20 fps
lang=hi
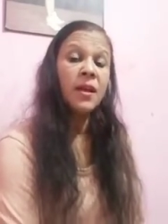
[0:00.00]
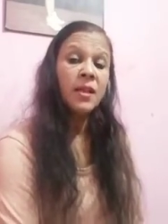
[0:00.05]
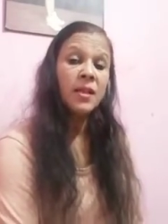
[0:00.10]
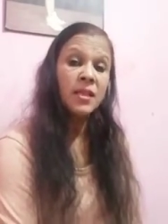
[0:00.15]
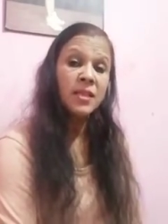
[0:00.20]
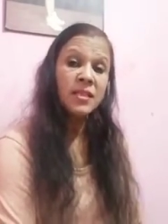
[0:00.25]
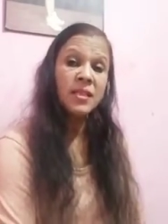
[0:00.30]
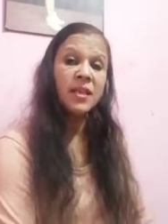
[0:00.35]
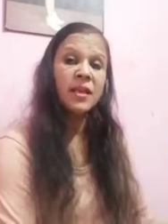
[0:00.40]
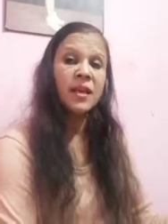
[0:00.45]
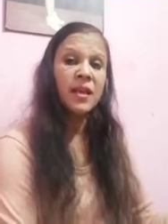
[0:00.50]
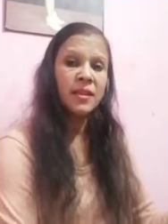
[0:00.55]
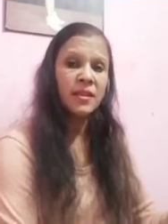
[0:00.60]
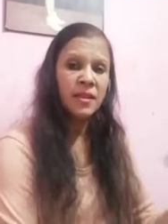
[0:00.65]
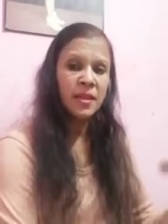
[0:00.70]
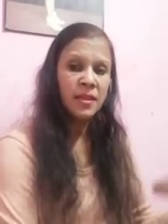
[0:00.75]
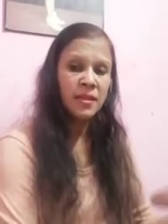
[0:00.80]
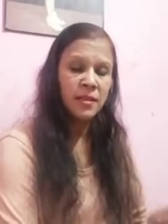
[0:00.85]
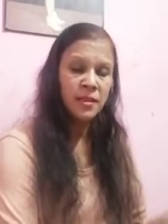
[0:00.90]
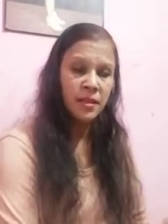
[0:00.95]
इसे
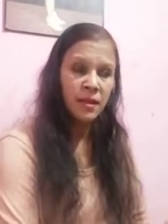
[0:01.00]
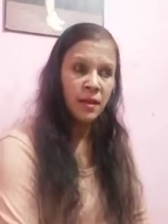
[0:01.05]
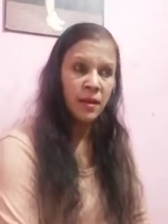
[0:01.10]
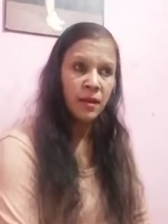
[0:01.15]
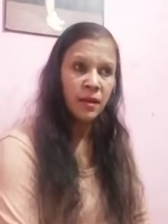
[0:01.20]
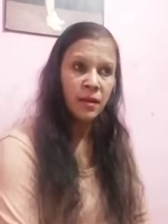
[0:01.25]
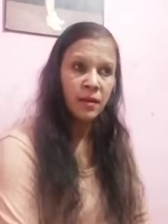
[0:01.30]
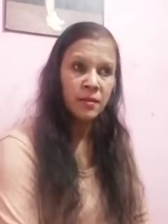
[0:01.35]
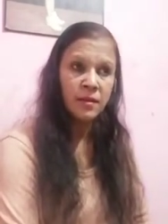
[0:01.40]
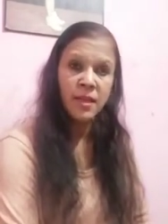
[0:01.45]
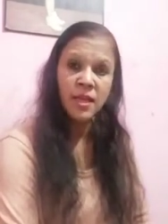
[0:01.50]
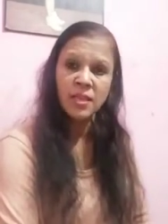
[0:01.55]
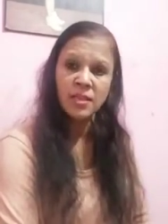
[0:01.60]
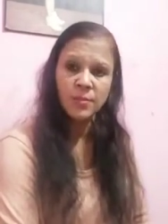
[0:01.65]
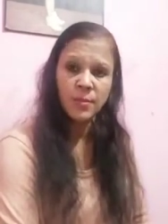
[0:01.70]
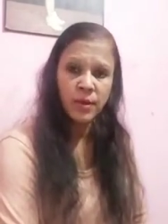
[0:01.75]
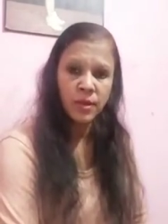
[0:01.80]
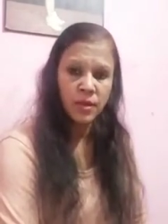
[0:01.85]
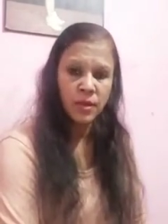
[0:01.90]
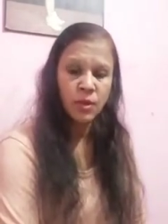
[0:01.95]
कहते हैं
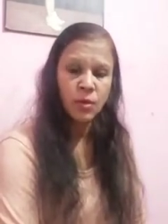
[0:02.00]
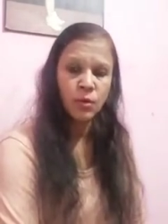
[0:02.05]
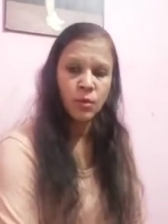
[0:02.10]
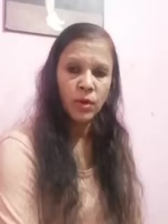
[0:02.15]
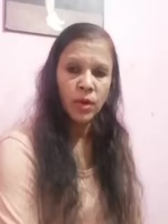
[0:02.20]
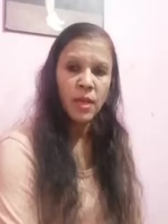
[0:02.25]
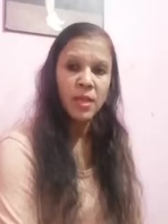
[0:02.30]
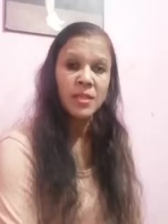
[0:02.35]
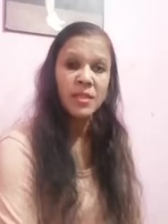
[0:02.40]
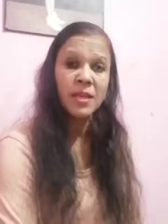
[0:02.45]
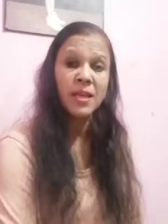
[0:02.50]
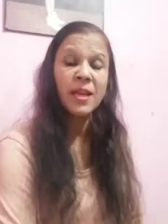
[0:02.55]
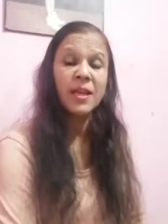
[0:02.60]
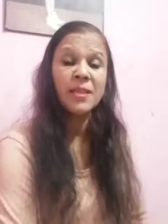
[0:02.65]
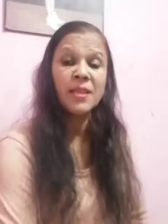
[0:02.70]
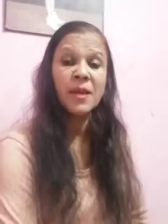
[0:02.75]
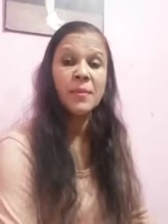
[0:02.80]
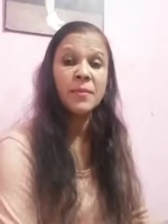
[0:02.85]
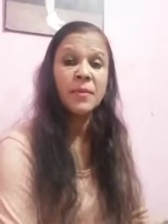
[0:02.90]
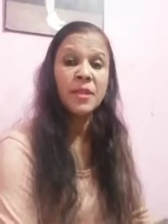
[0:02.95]
देशभक्त होना इसे
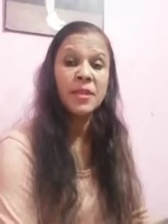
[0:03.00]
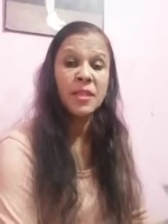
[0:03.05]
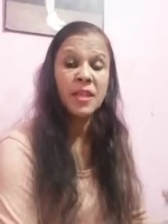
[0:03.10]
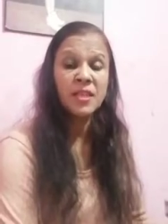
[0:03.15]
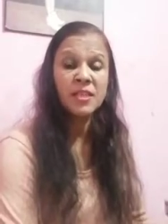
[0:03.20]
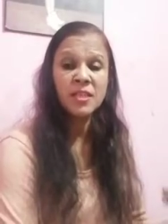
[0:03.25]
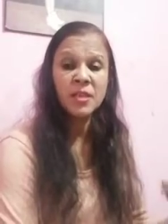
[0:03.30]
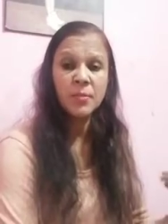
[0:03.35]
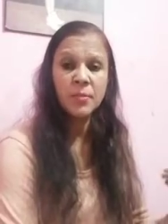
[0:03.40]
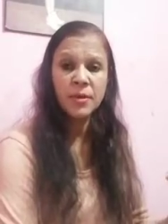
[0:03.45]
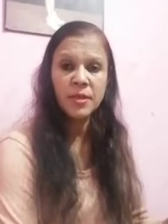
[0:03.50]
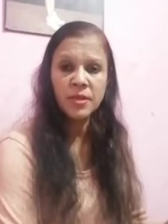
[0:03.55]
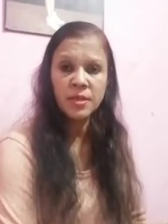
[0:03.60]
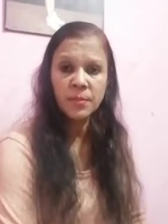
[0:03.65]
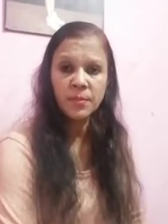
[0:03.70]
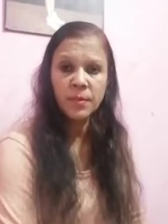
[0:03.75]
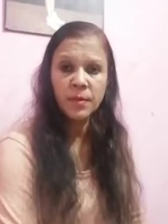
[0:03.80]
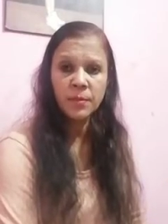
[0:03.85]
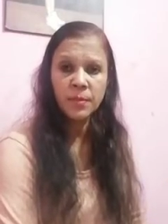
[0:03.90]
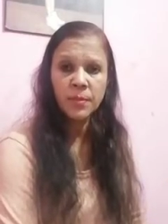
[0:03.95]
कहते हैं अपने देश के प्रति
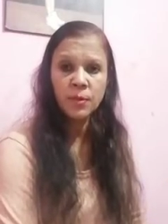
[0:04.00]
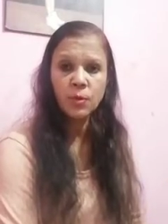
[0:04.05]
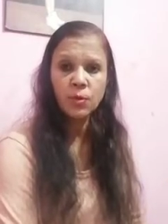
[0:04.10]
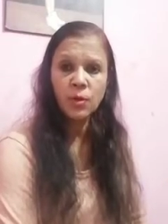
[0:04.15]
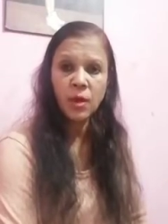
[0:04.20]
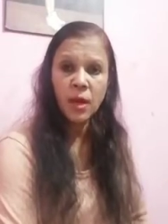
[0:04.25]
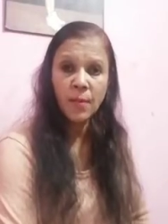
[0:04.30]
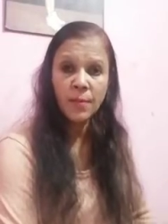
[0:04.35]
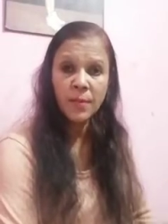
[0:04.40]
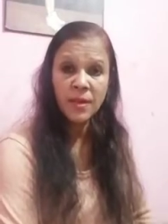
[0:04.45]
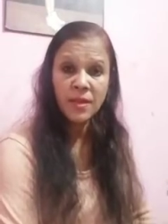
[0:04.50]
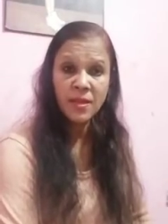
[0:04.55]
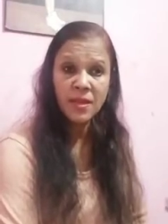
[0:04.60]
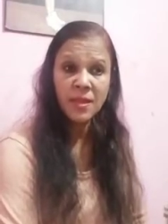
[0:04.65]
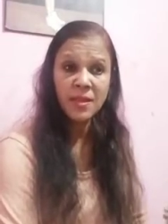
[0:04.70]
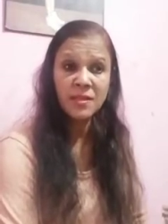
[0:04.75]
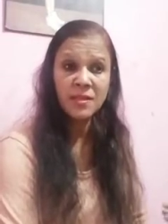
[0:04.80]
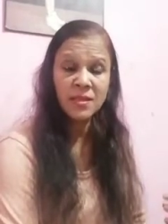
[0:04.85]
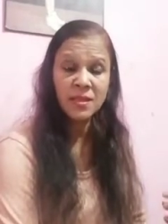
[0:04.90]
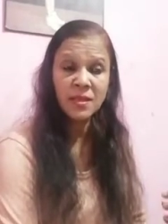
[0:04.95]
समर्पित होना अपने
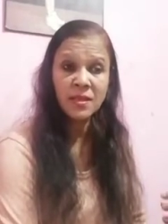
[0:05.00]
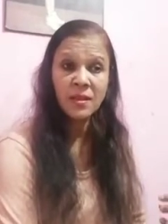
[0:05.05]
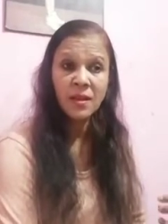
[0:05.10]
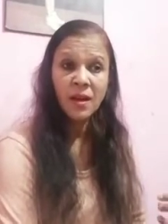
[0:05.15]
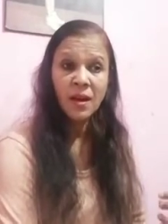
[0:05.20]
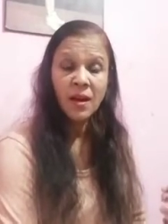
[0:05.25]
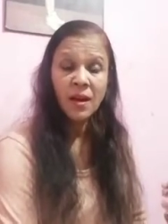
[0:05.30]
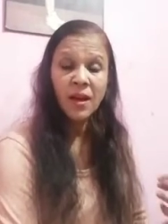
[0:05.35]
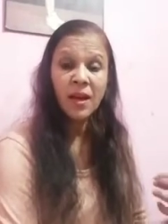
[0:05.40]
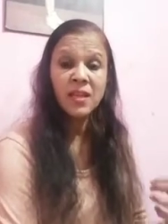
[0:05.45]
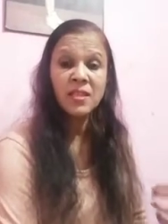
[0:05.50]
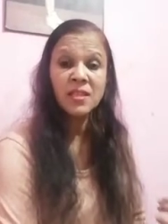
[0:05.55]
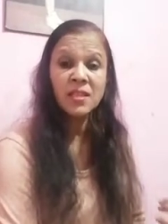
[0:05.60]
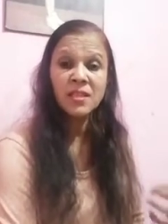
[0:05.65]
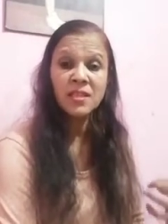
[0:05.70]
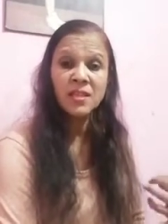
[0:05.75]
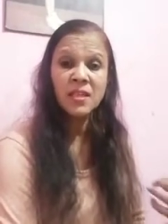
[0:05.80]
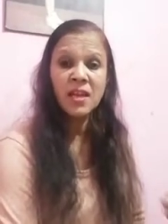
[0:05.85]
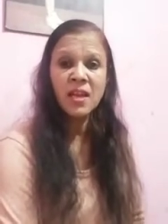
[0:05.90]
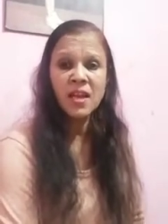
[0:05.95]
देश की का
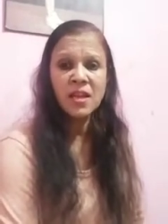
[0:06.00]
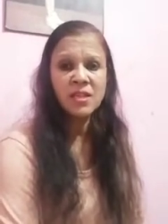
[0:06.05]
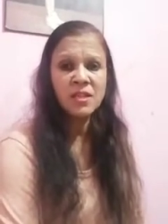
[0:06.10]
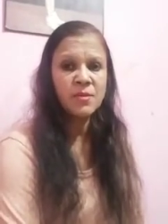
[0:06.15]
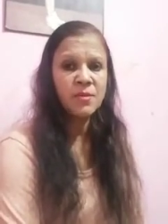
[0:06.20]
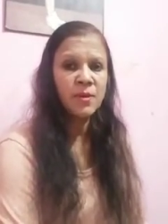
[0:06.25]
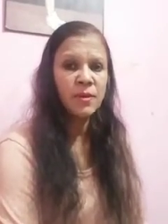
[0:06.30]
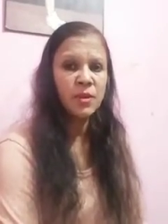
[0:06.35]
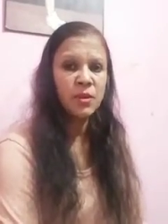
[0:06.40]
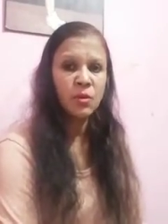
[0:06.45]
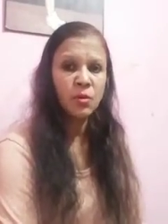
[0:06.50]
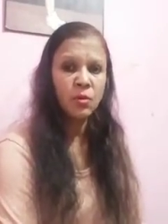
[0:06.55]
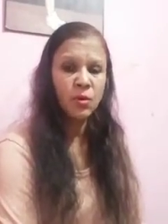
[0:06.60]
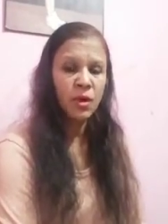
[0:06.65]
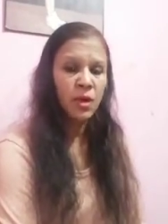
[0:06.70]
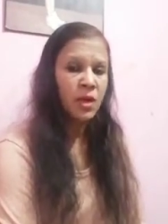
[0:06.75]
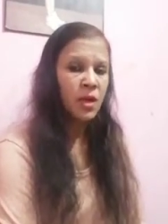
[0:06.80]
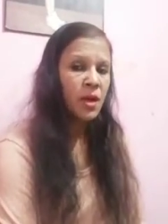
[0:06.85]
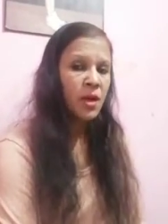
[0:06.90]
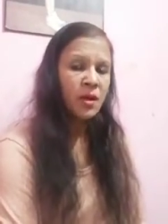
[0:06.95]
सच्चा राष्ट्रभक्त
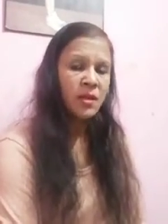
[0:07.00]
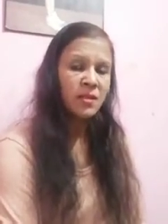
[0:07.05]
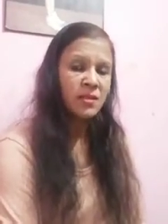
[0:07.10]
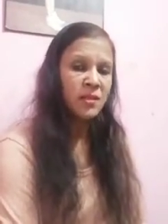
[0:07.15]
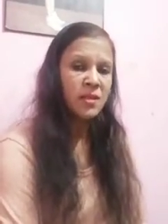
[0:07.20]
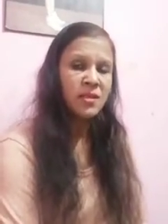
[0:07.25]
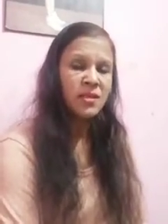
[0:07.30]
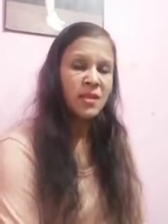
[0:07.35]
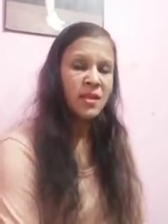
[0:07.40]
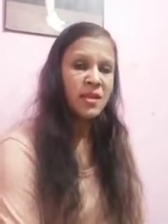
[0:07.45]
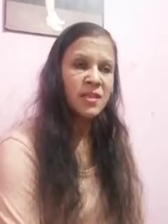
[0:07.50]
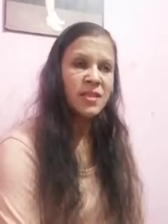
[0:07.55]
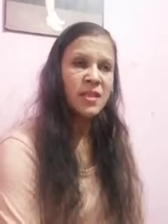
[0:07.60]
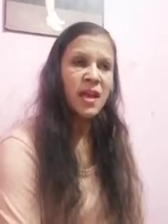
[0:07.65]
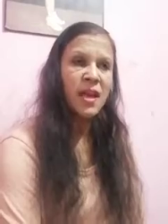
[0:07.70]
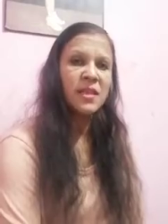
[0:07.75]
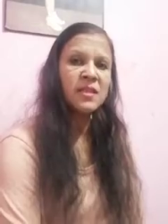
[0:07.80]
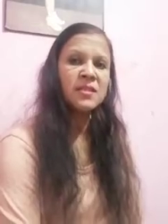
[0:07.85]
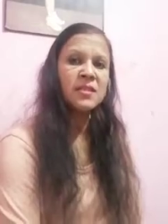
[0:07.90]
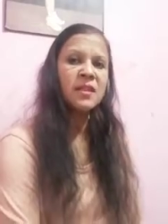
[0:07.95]
होना जिस तरह से
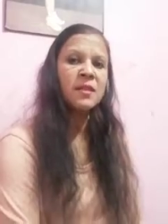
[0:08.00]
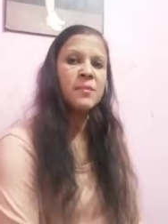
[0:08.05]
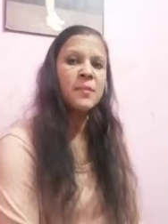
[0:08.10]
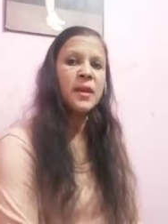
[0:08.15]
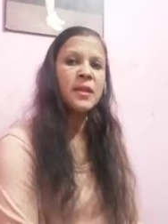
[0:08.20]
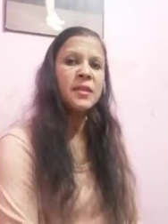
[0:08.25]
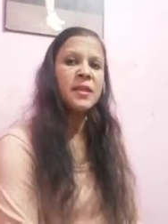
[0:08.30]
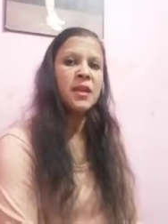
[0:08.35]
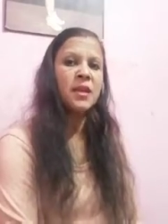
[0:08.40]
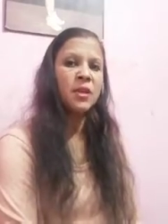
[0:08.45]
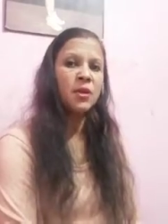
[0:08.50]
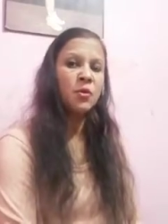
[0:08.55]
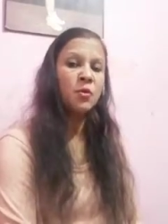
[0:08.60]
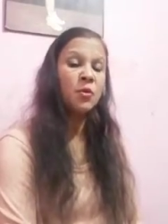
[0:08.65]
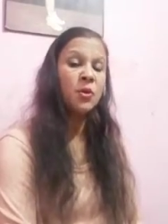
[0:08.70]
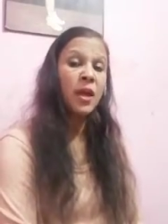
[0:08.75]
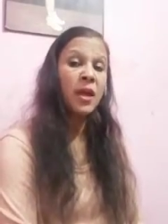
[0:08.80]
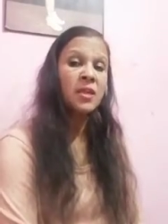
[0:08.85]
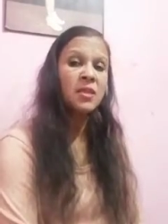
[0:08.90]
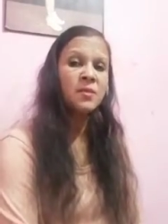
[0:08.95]
आजकल मैं देख रही
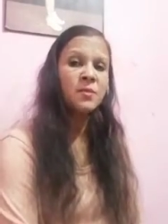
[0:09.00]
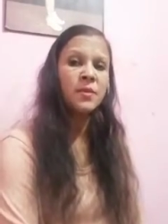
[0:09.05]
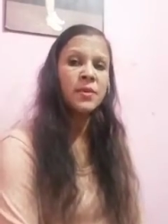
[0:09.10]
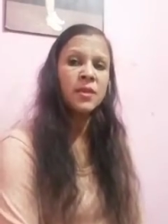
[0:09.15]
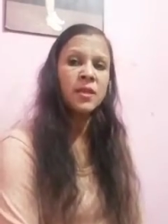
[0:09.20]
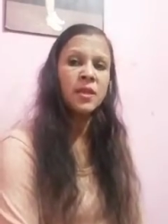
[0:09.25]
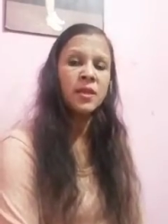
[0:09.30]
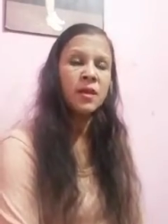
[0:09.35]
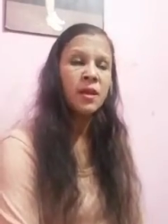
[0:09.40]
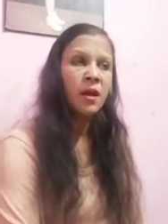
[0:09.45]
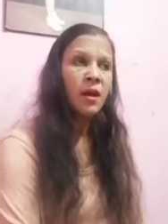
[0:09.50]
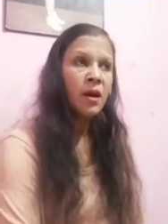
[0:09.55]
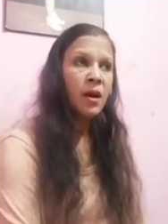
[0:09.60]
हूँ राष्ट्रपति